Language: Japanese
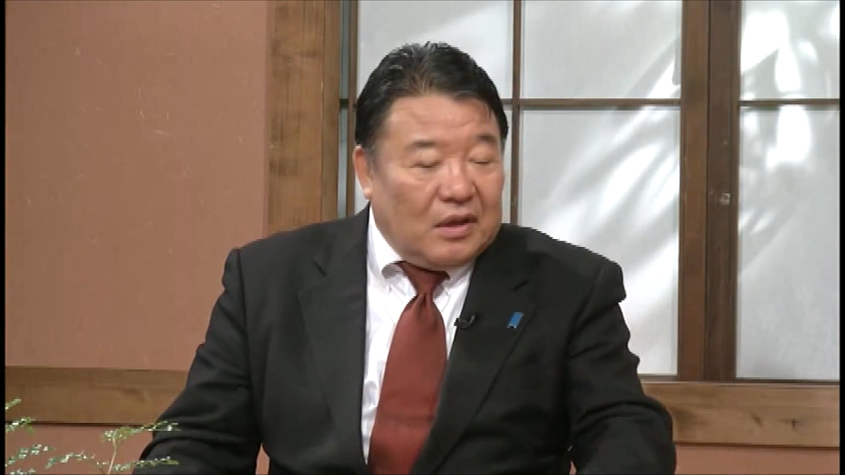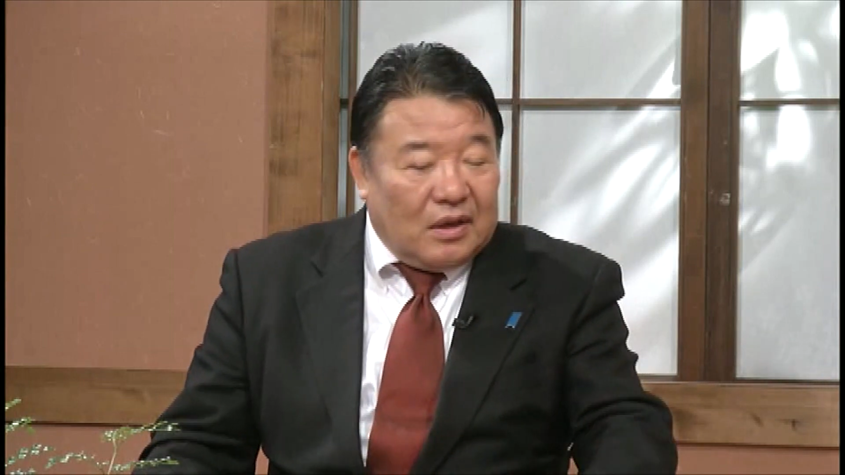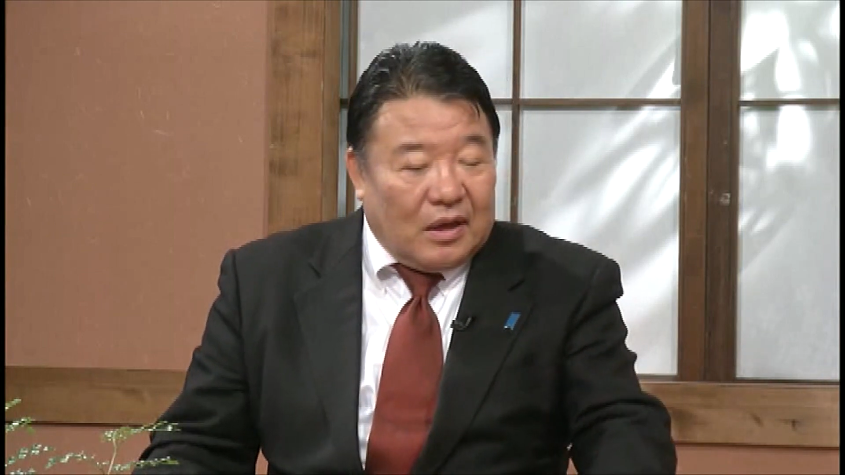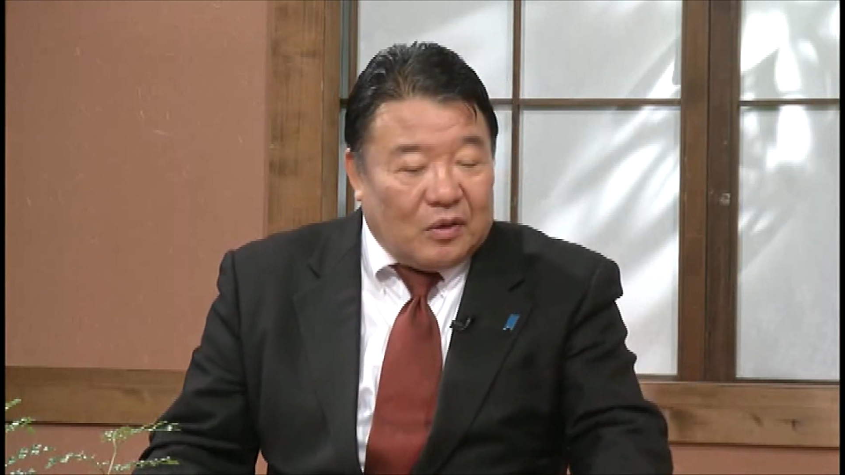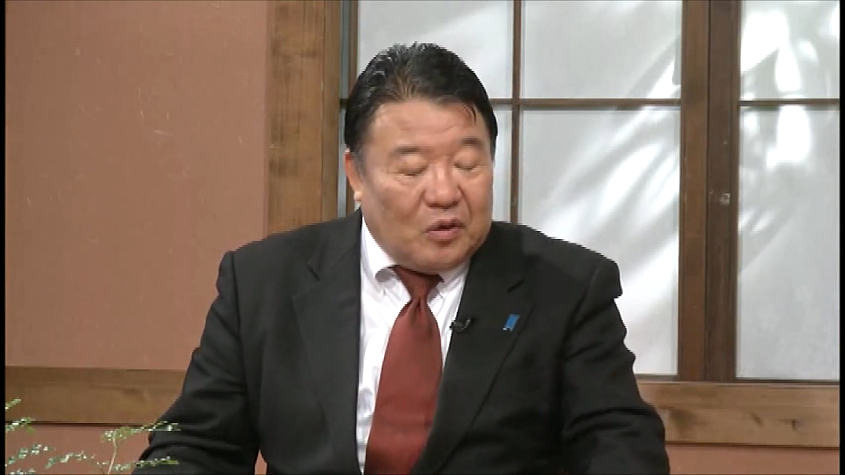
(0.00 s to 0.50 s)

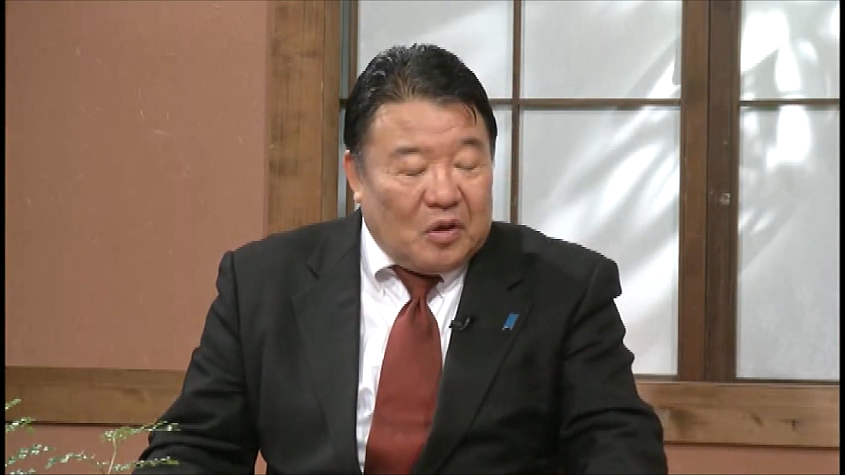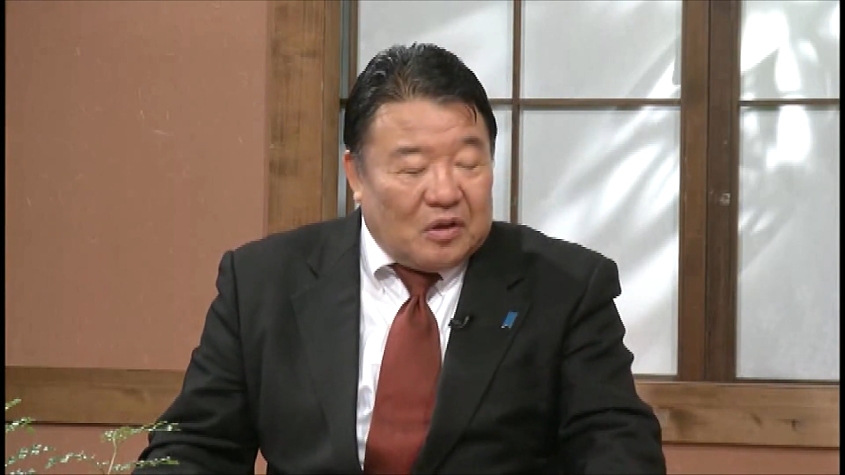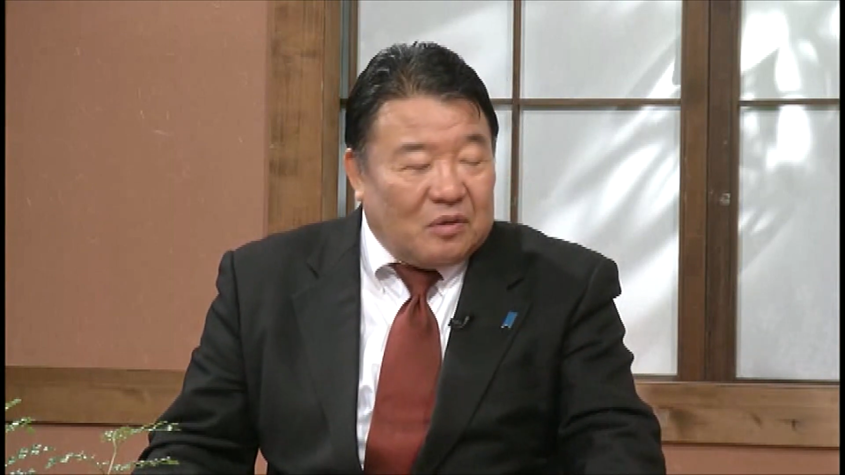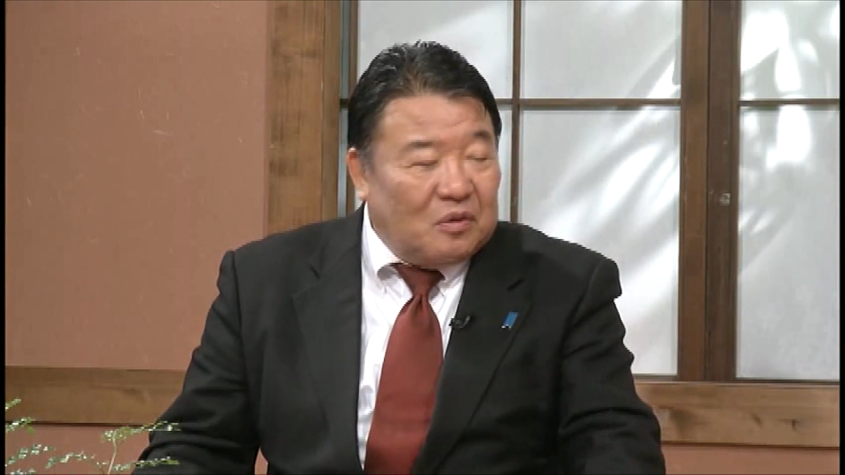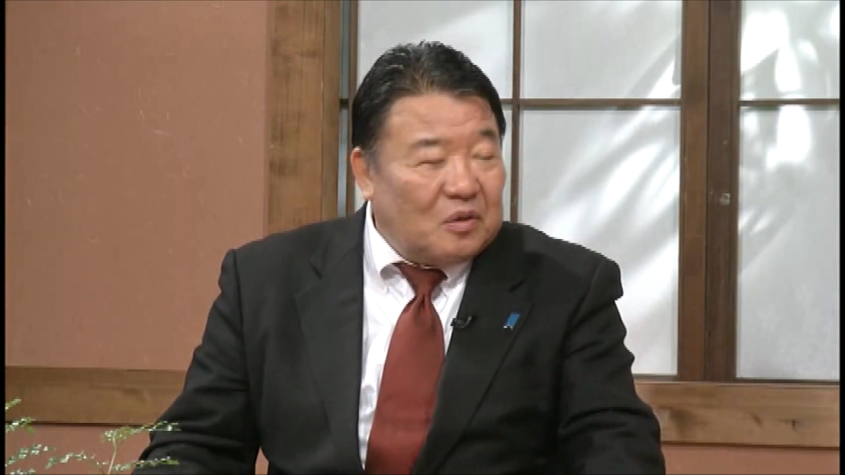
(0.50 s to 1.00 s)
あの
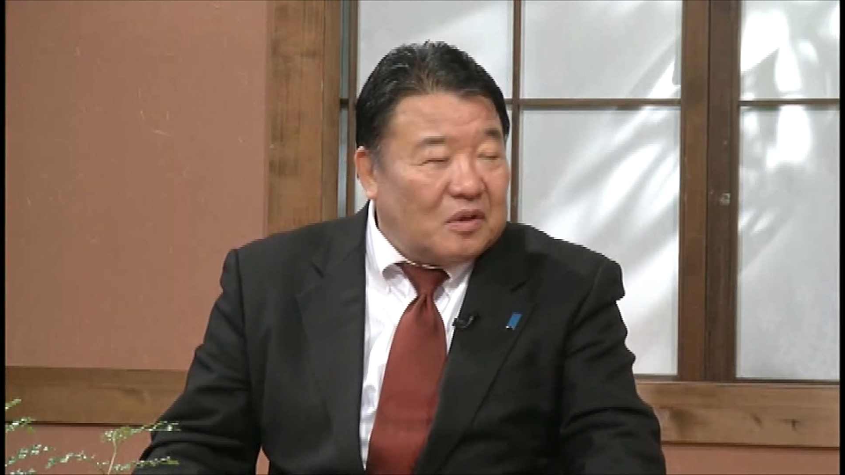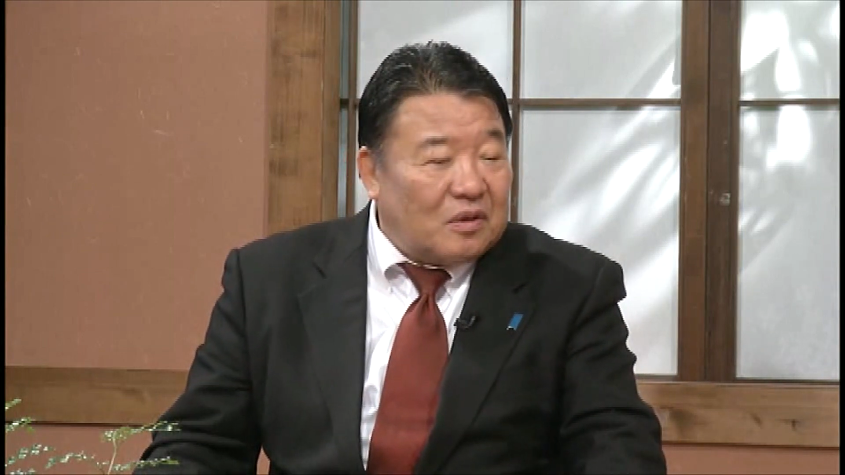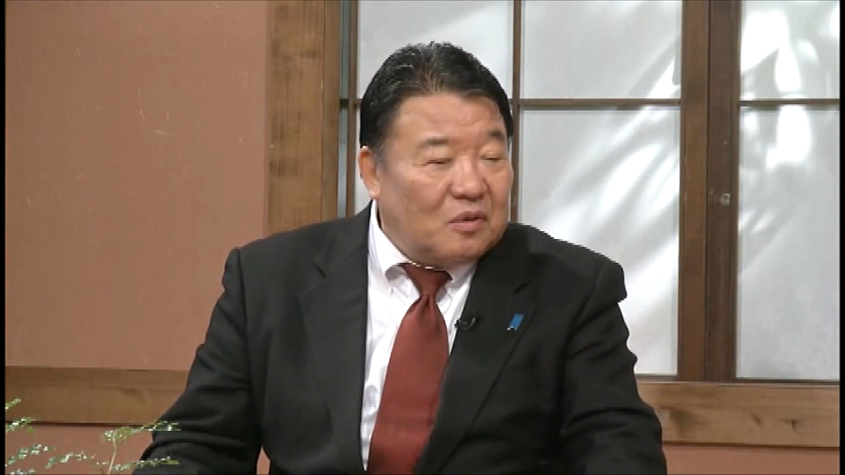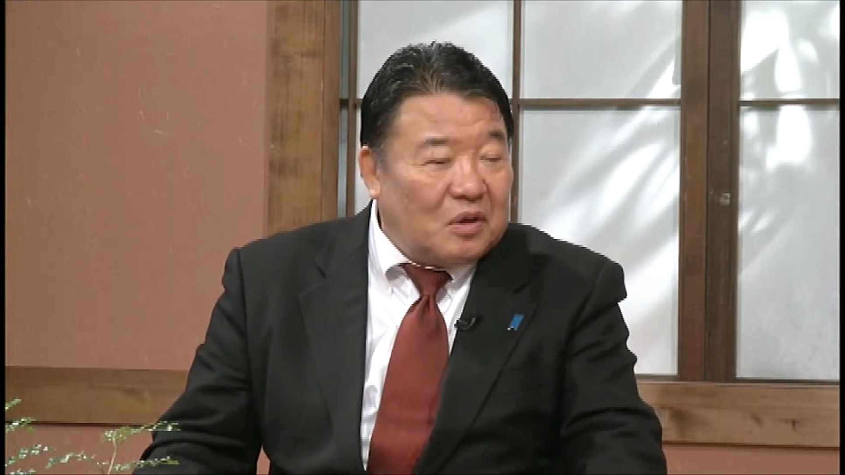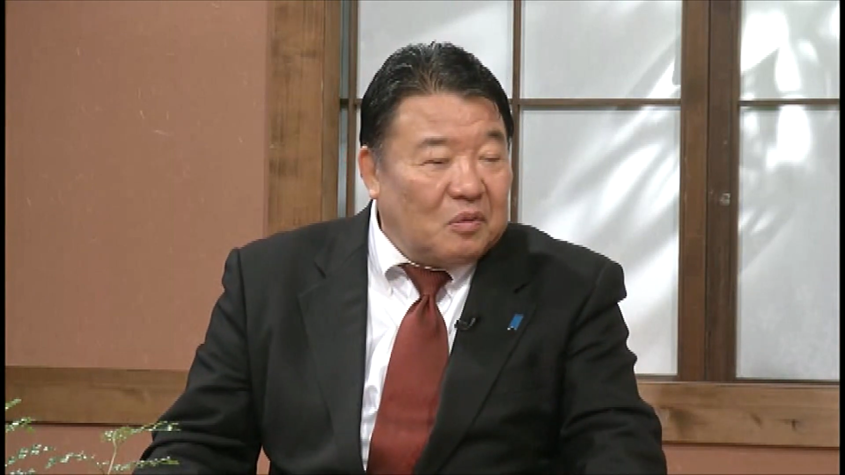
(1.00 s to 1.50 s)
そのそ
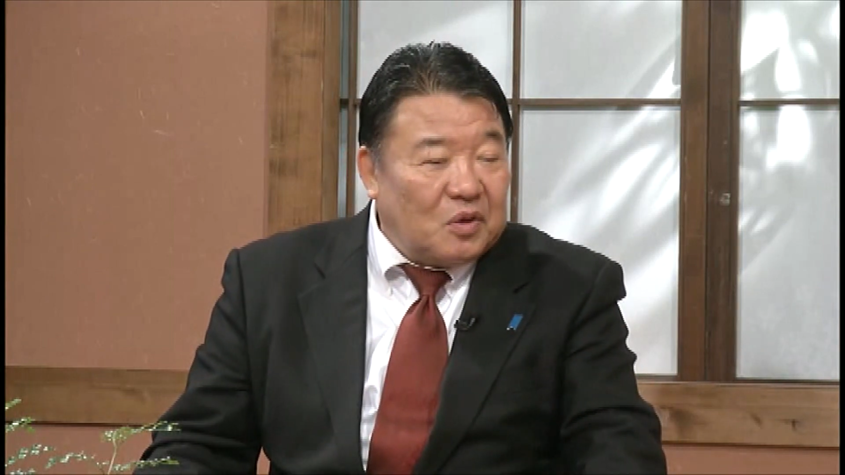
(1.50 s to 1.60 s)
の気持